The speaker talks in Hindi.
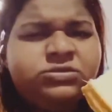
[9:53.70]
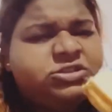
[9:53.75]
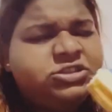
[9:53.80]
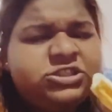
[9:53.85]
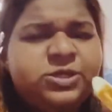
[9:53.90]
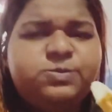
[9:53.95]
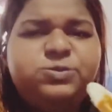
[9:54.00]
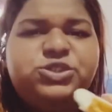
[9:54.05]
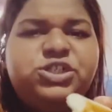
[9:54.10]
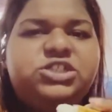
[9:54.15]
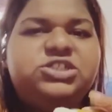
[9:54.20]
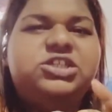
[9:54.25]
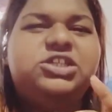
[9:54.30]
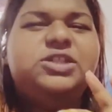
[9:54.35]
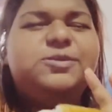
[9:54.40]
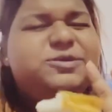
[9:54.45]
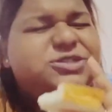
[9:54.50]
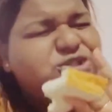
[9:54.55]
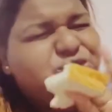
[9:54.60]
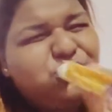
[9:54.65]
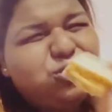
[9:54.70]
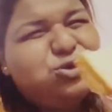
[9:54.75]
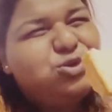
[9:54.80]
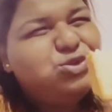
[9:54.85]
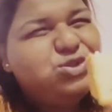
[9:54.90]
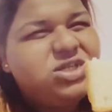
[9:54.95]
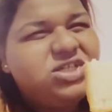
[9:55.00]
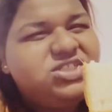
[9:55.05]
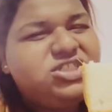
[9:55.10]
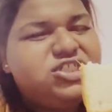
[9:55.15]
सब चल जाता है बस थोड़ा
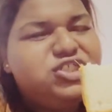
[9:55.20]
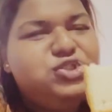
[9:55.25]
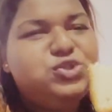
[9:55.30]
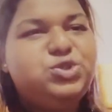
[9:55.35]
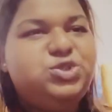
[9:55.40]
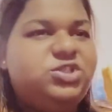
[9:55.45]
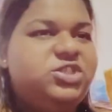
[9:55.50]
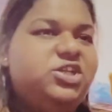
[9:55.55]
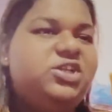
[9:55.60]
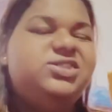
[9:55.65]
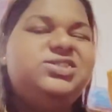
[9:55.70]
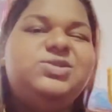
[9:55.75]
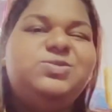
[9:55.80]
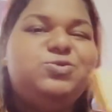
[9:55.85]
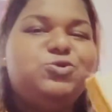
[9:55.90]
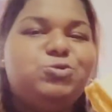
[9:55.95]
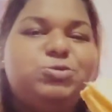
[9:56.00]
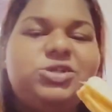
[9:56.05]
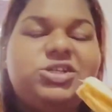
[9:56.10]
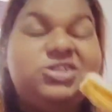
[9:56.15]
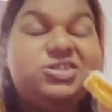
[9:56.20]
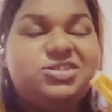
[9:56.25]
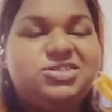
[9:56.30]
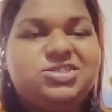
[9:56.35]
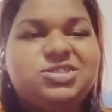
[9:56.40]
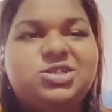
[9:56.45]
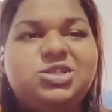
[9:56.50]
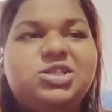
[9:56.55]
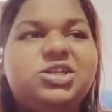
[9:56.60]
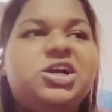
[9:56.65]
सा ही चाहिए होता है ऐसे मुँह में टेस्ट
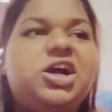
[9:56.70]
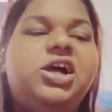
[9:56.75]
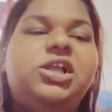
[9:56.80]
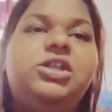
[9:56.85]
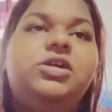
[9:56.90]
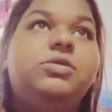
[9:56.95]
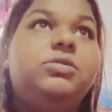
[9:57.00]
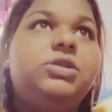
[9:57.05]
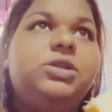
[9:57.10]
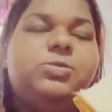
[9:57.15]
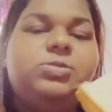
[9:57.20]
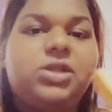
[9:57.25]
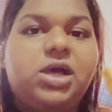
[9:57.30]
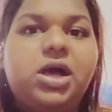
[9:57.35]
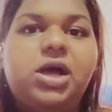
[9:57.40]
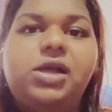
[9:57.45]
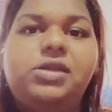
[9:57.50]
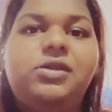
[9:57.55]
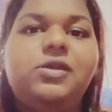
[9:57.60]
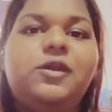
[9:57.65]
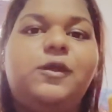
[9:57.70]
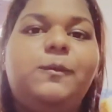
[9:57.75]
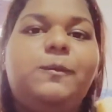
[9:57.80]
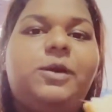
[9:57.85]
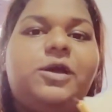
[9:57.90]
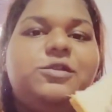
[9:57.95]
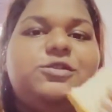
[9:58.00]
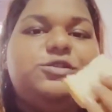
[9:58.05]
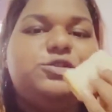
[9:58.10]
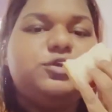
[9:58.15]
के लिए खाना मतलब नहाने के
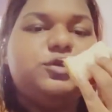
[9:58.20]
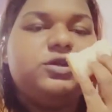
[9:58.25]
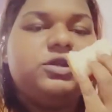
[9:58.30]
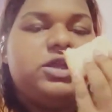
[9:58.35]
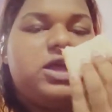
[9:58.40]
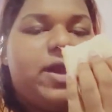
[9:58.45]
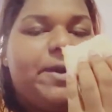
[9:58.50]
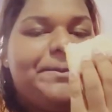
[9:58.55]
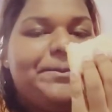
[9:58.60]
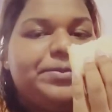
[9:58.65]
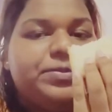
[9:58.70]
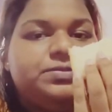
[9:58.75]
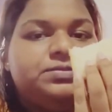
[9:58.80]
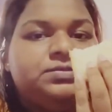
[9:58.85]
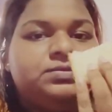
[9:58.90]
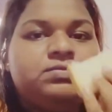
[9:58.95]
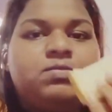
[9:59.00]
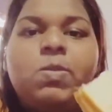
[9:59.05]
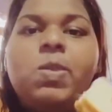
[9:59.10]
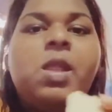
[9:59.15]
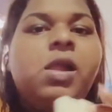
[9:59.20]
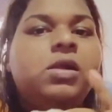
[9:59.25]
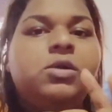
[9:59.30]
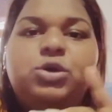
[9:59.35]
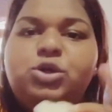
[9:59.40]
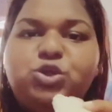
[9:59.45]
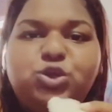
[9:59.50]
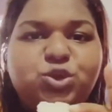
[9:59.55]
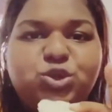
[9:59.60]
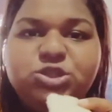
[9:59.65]
बाद सो गया
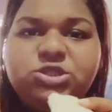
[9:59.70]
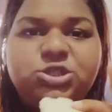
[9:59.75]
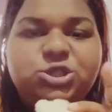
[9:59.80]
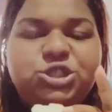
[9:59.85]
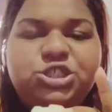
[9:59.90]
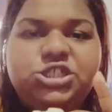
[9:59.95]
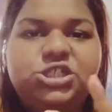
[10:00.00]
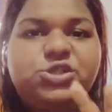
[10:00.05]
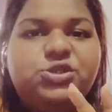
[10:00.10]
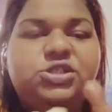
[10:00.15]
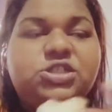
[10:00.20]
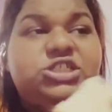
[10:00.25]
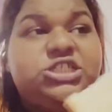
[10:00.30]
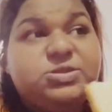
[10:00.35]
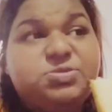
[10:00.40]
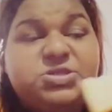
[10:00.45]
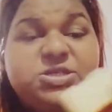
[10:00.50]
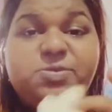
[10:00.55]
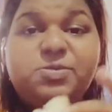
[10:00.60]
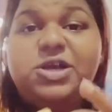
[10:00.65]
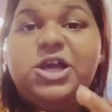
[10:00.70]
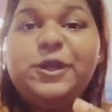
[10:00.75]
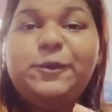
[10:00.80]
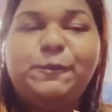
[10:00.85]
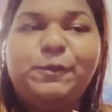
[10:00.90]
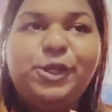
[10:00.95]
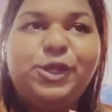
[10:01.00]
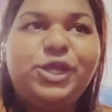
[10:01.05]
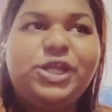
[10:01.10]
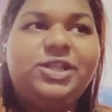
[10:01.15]
रोज़ नहीं चाहिए होता जब सब घर पे
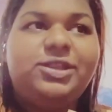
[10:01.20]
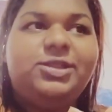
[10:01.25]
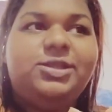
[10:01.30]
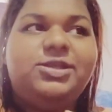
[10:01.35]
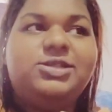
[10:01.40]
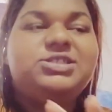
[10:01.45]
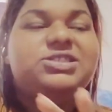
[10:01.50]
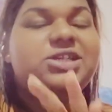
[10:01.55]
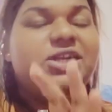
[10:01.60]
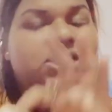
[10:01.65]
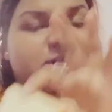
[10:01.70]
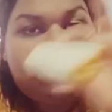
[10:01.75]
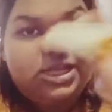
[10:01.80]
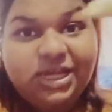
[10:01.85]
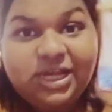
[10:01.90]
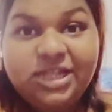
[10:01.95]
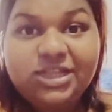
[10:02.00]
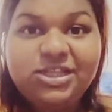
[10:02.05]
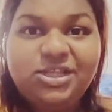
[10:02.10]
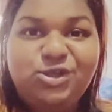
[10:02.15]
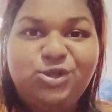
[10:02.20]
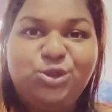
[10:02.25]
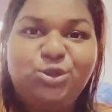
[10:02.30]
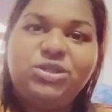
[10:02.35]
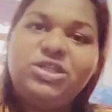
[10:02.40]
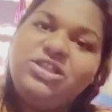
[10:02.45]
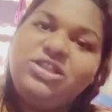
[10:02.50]
रहते हैं संडे का दिन होता